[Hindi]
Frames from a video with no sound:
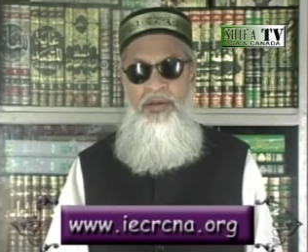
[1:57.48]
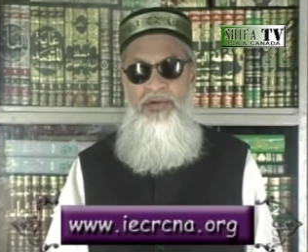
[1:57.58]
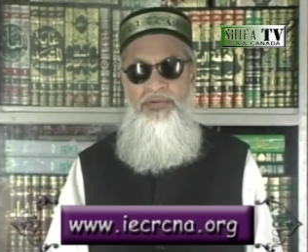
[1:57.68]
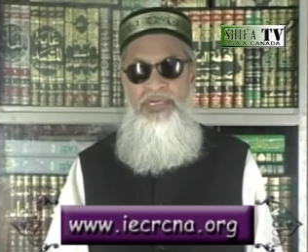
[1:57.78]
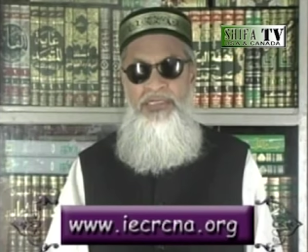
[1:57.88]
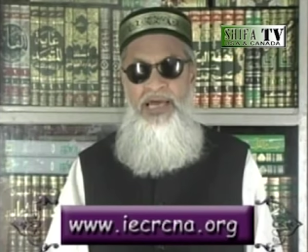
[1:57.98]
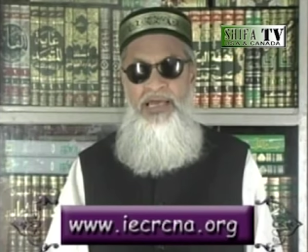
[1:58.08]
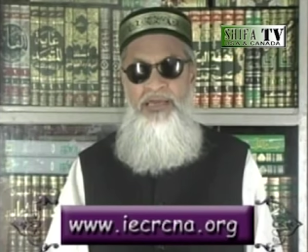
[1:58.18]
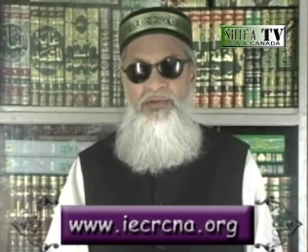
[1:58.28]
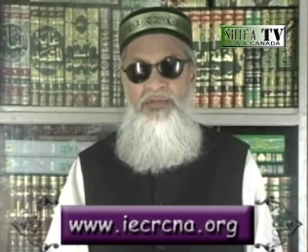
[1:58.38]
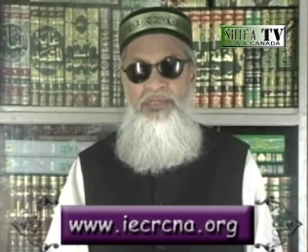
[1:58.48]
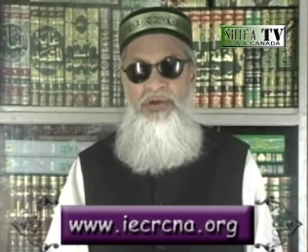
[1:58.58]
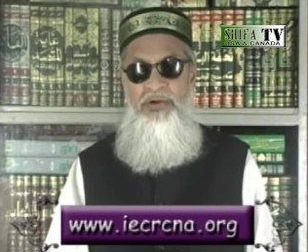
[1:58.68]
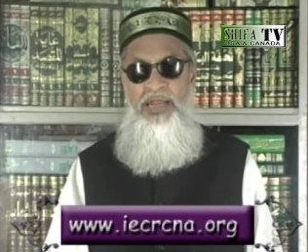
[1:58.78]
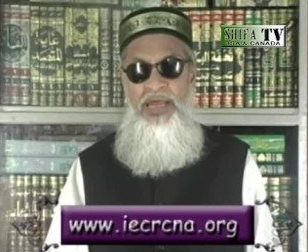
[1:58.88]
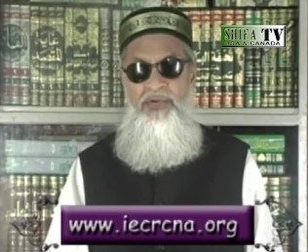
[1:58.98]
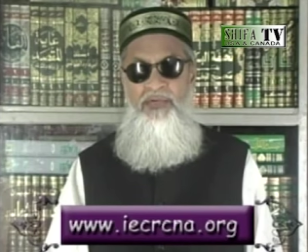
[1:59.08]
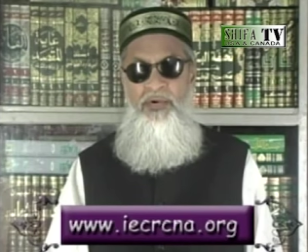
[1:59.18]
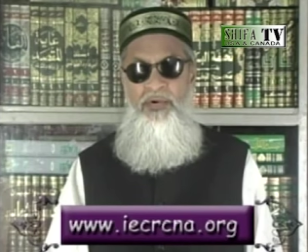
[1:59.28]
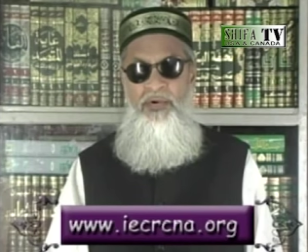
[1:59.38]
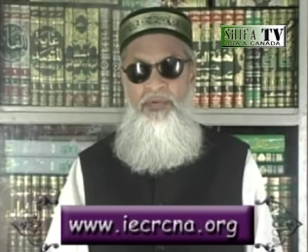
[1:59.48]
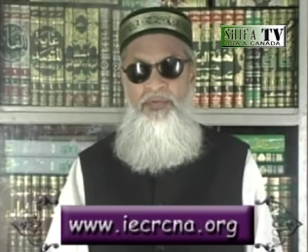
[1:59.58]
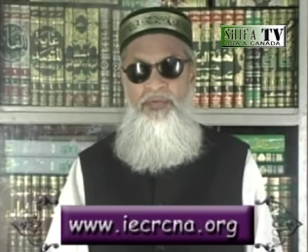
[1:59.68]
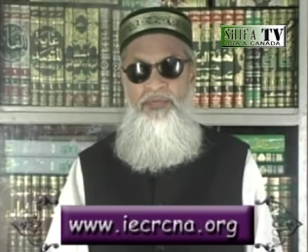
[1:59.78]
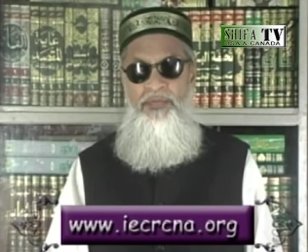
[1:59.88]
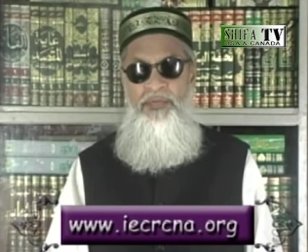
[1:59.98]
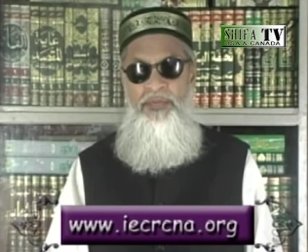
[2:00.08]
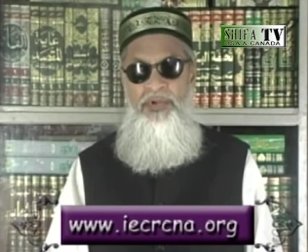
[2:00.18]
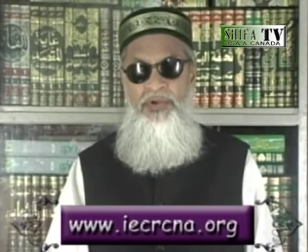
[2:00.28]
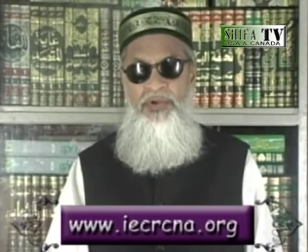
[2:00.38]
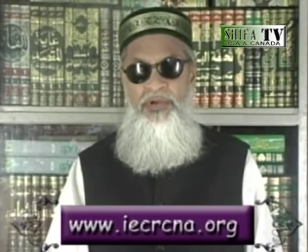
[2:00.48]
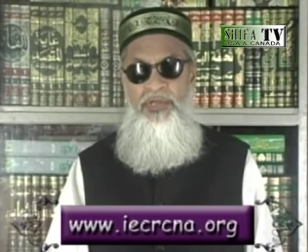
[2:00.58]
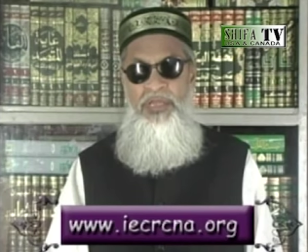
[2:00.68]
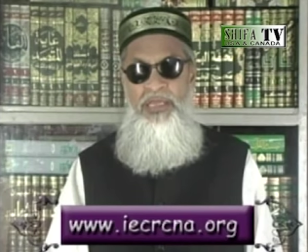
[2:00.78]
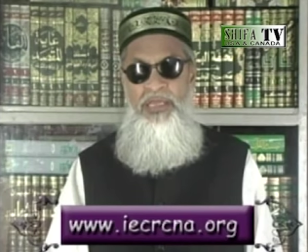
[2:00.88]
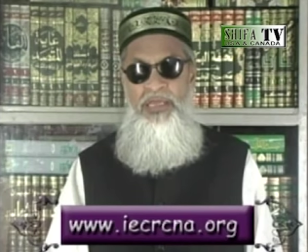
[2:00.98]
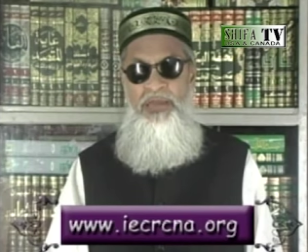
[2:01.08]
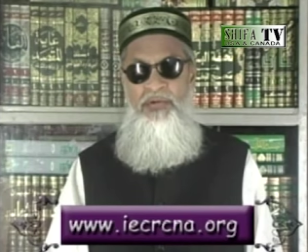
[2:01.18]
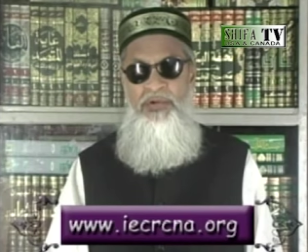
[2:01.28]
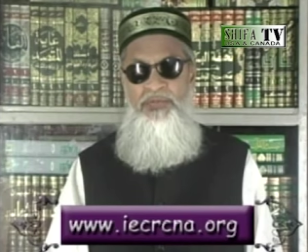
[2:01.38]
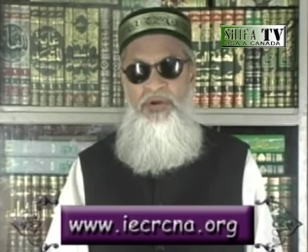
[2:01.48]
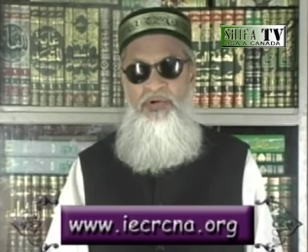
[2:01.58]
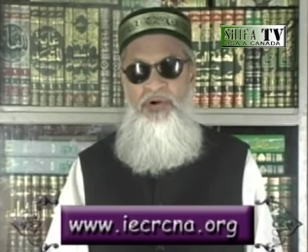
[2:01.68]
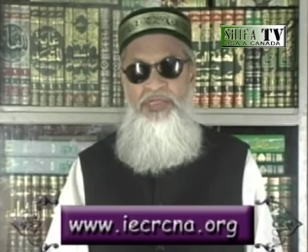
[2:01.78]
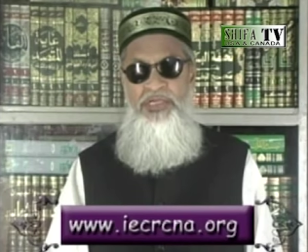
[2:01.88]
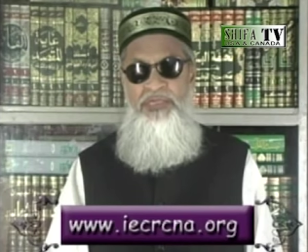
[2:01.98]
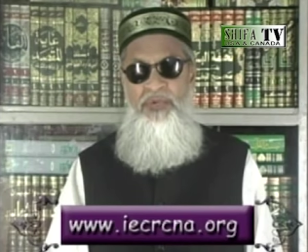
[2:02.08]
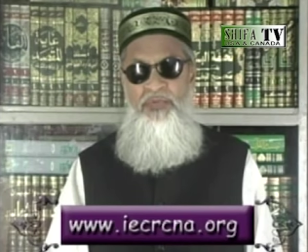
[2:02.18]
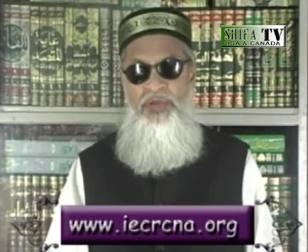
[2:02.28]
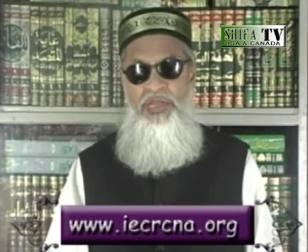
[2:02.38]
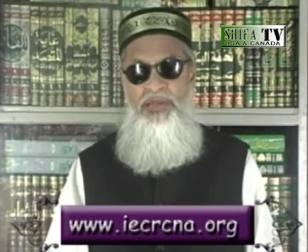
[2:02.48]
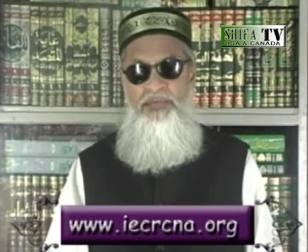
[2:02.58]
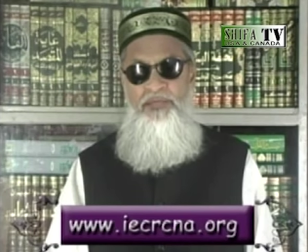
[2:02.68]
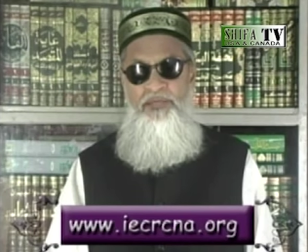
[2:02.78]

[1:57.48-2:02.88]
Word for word: ना उसकी ताखीर होती है और ना ही वो यानी उसमें कोई और चीज़ मुमकिन है